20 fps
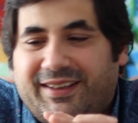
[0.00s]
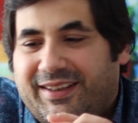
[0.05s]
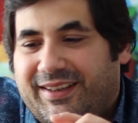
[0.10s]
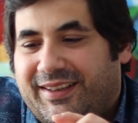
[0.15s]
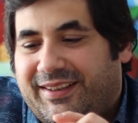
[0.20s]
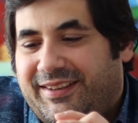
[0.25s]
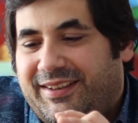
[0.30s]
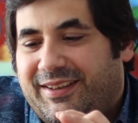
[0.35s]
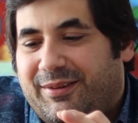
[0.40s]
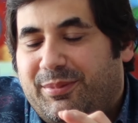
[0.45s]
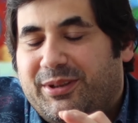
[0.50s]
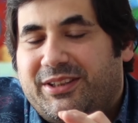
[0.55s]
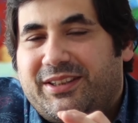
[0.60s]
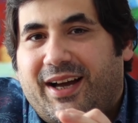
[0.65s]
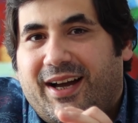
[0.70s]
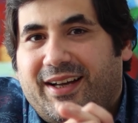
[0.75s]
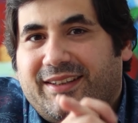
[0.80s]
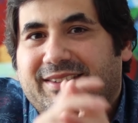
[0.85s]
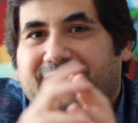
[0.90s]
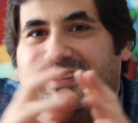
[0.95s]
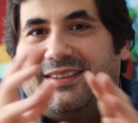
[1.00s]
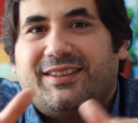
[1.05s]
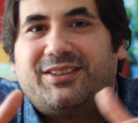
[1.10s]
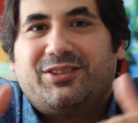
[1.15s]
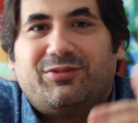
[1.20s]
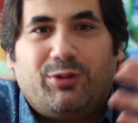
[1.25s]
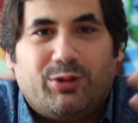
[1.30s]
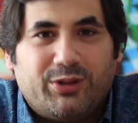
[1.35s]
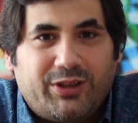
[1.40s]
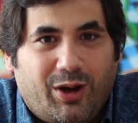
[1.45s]
äh, hier betrachtet,
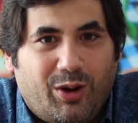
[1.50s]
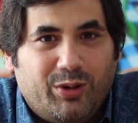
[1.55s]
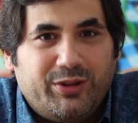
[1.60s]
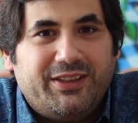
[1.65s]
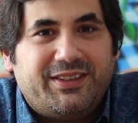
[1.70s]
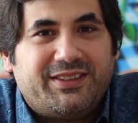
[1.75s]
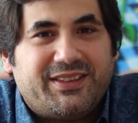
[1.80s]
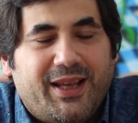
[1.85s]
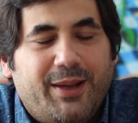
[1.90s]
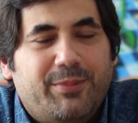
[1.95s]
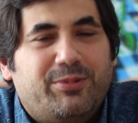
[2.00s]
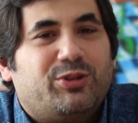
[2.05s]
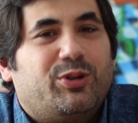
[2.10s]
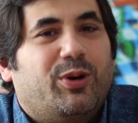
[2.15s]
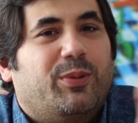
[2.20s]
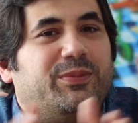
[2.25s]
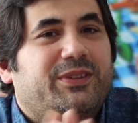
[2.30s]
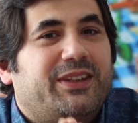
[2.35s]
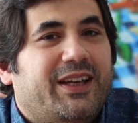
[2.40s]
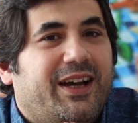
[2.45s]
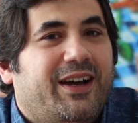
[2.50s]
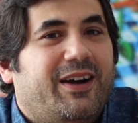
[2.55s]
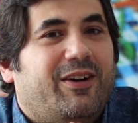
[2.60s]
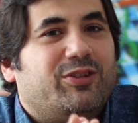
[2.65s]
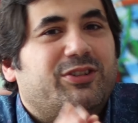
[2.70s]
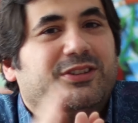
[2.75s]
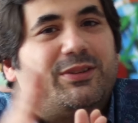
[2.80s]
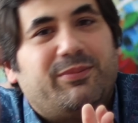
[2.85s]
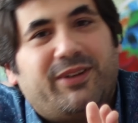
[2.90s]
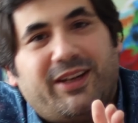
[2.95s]
das Wort Audit selbst kommt ja
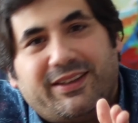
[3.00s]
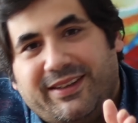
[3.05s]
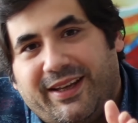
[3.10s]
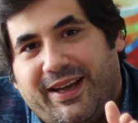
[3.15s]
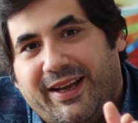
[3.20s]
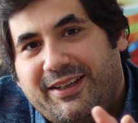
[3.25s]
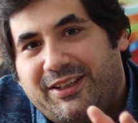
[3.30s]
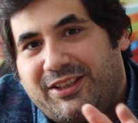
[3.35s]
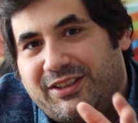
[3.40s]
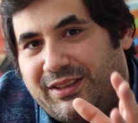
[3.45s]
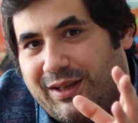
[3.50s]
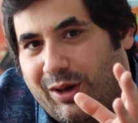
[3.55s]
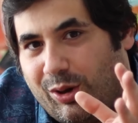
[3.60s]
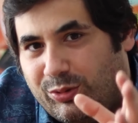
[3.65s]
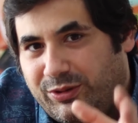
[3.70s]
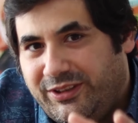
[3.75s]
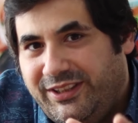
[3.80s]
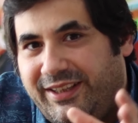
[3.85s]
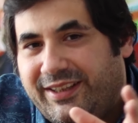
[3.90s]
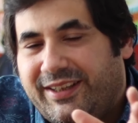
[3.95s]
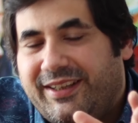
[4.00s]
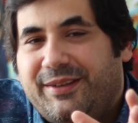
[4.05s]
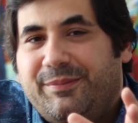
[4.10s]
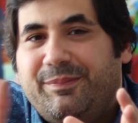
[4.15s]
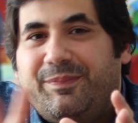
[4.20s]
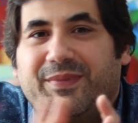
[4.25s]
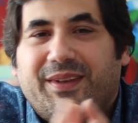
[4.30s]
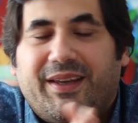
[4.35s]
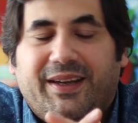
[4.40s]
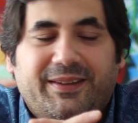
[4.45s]
aus dem lateinischen
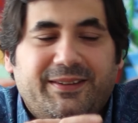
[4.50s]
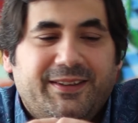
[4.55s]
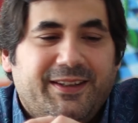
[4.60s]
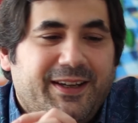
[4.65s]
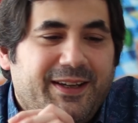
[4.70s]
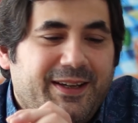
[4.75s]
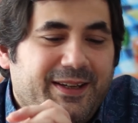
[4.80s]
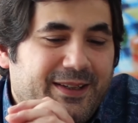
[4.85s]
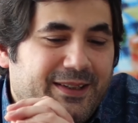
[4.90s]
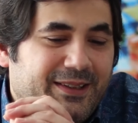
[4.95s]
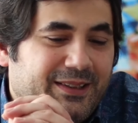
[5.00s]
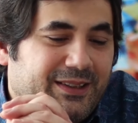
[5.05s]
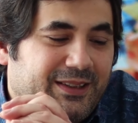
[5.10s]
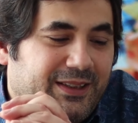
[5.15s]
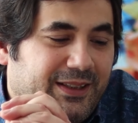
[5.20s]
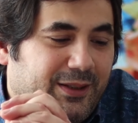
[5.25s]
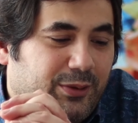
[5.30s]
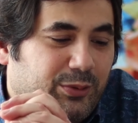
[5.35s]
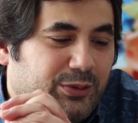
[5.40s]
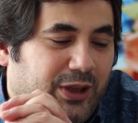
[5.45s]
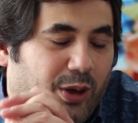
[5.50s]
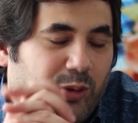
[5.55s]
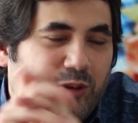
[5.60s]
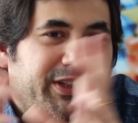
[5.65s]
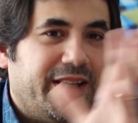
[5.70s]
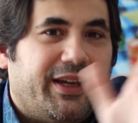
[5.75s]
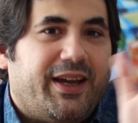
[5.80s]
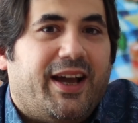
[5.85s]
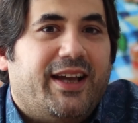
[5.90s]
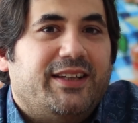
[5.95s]
audire ja, äh, und
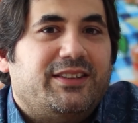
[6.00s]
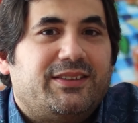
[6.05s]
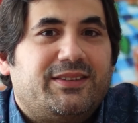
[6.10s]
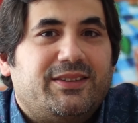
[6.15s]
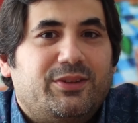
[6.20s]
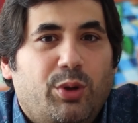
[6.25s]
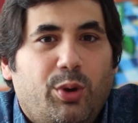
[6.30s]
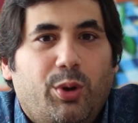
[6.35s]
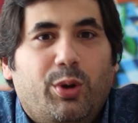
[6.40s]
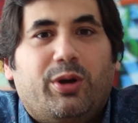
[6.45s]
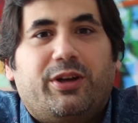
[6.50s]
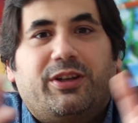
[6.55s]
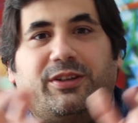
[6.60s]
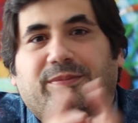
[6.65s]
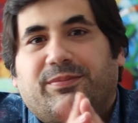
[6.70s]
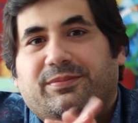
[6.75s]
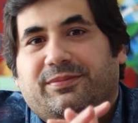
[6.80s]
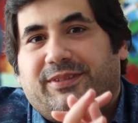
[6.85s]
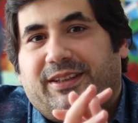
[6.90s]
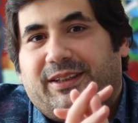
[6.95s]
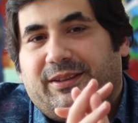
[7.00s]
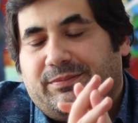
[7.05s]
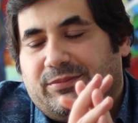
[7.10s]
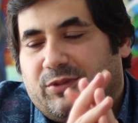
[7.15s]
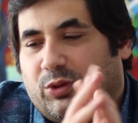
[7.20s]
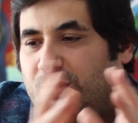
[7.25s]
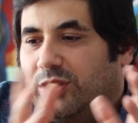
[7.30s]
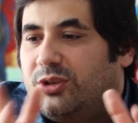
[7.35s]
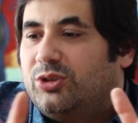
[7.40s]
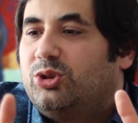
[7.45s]
audire heißt hören ja,
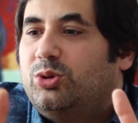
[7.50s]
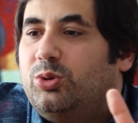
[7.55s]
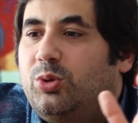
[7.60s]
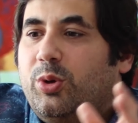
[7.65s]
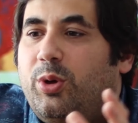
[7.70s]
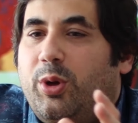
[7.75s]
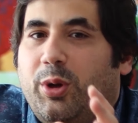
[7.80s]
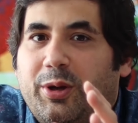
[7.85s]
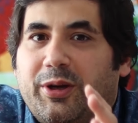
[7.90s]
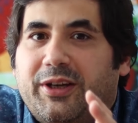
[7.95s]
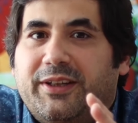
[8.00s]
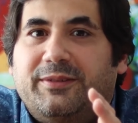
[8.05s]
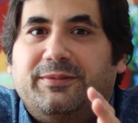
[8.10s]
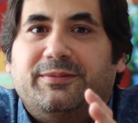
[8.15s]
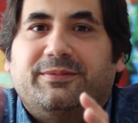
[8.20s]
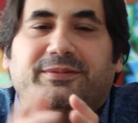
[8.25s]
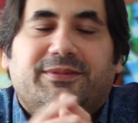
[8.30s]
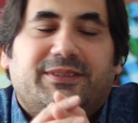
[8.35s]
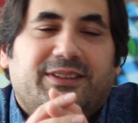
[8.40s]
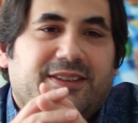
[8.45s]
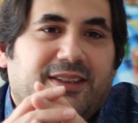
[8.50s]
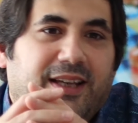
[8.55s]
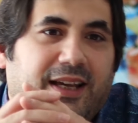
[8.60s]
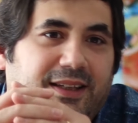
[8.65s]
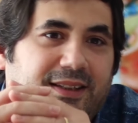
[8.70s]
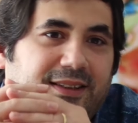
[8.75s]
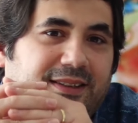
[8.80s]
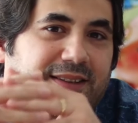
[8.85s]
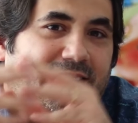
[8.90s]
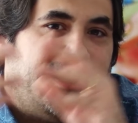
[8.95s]
oder zuhören. Das,
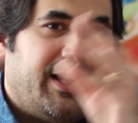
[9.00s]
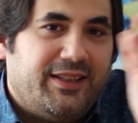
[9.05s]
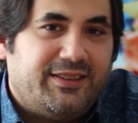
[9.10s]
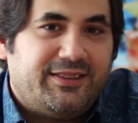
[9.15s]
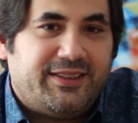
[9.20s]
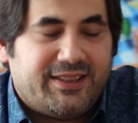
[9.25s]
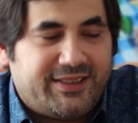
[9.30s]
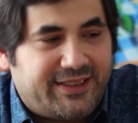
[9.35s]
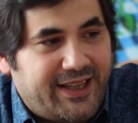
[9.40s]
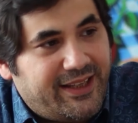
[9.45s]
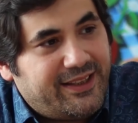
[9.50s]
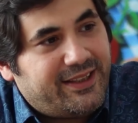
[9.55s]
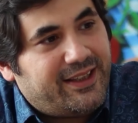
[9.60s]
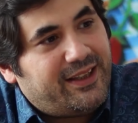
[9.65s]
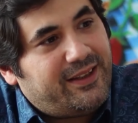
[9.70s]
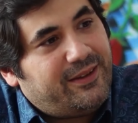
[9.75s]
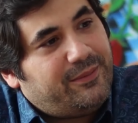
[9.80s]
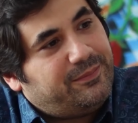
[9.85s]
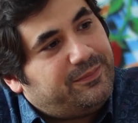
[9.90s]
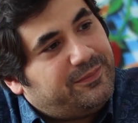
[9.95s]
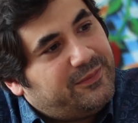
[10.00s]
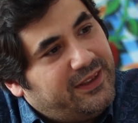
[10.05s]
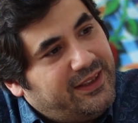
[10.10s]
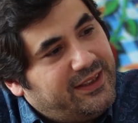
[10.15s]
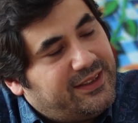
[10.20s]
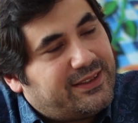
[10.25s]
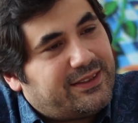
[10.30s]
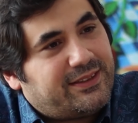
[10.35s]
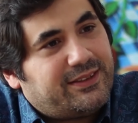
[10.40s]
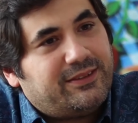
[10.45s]
das heißt, der Sender
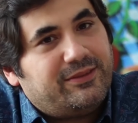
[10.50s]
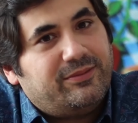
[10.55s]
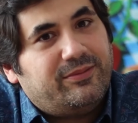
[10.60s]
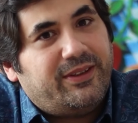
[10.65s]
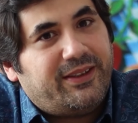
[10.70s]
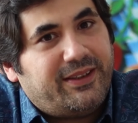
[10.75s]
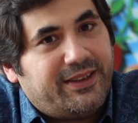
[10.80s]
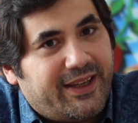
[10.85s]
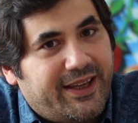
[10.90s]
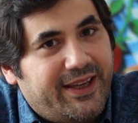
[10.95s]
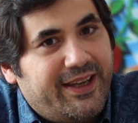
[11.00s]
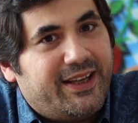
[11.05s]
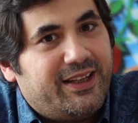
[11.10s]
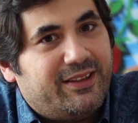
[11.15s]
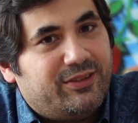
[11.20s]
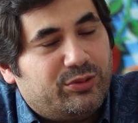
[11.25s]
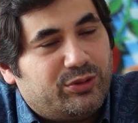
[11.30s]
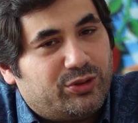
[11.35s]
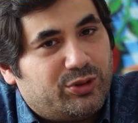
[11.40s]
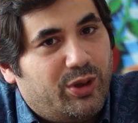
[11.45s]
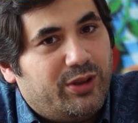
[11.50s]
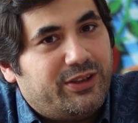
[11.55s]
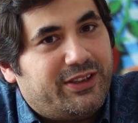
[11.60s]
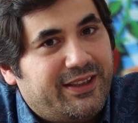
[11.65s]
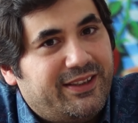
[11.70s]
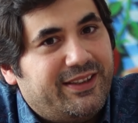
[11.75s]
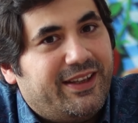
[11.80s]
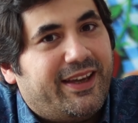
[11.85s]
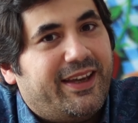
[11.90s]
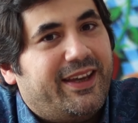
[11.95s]
ist in der Regel und
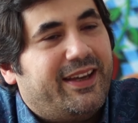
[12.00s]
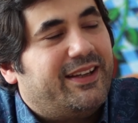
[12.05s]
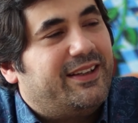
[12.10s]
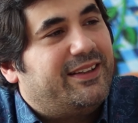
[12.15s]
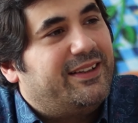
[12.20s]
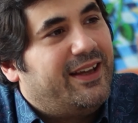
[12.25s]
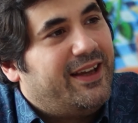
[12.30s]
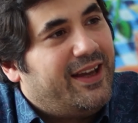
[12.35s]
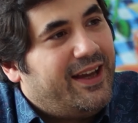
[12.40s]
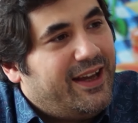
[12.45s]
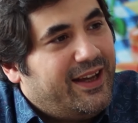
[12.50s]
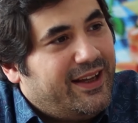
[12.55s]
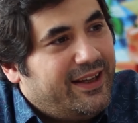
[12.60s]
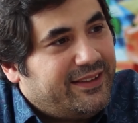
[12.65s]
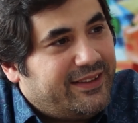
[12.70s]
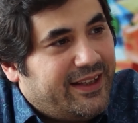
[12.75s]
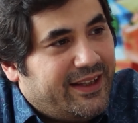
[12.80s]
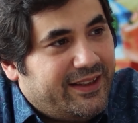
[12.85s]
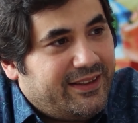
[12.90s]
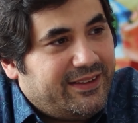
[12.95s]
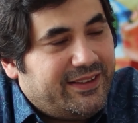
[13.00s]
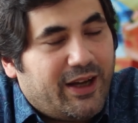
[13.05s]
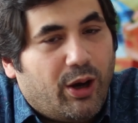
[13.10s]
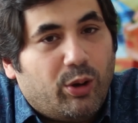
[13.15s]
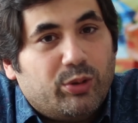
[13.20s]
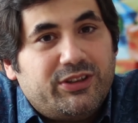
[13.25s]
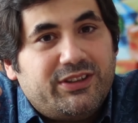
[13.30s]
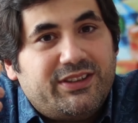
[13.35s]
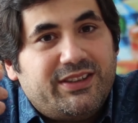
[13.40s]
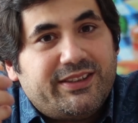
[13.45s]
sollte in der Regel der, die
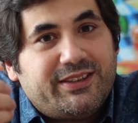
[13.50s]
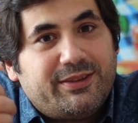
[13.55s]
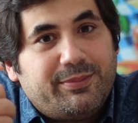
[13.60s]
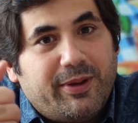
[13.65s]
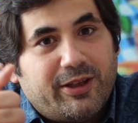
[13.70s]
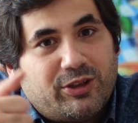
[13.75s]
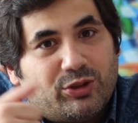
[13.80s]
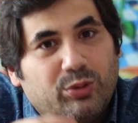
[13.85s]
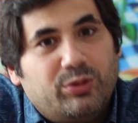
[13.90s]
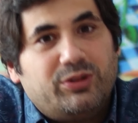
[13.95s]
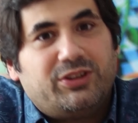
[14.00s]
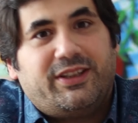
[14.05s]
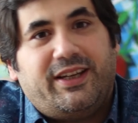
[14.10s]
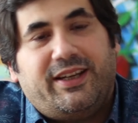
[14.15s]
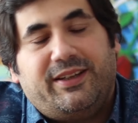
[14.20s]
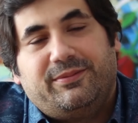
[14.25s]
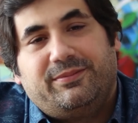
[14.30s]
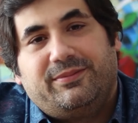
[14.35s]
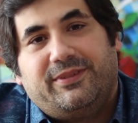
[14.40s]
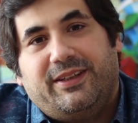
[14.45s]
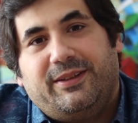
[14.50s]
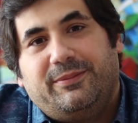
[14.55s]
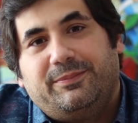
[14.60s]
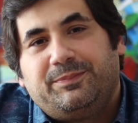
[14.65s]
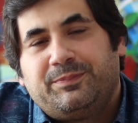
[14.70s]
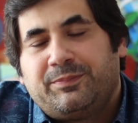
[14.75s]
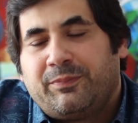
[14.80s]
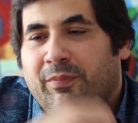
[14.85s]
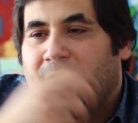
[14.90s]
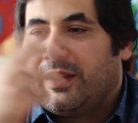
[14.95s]
auditierte Person sein. Ja.